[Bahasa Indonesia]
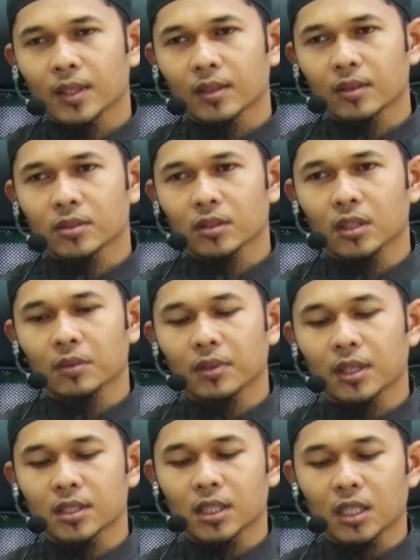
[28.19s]
Rasulullah
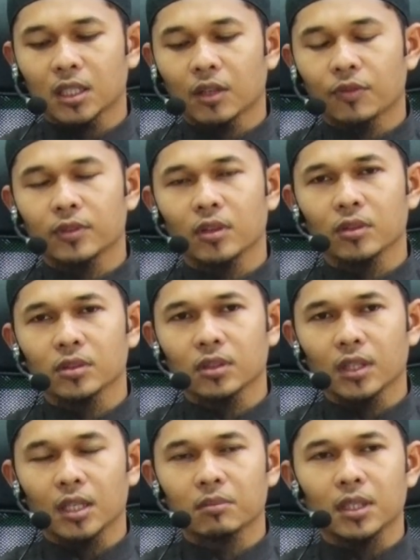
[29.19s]
mengatakan afdalus
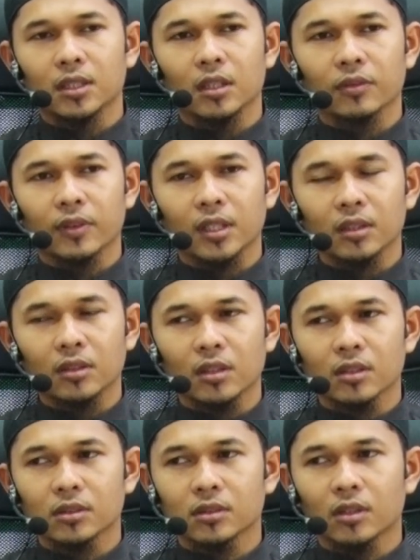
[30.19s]
salah ba'dal
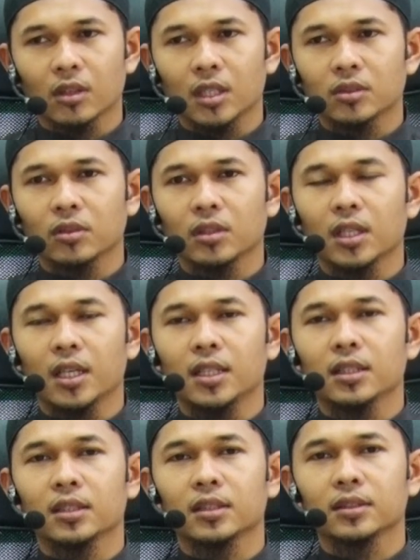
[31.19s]
faridah salatul
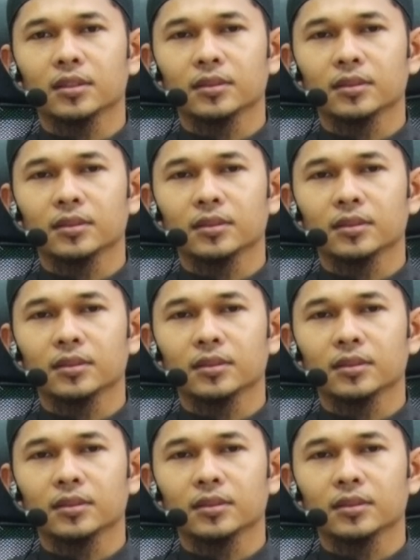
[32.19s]
lail.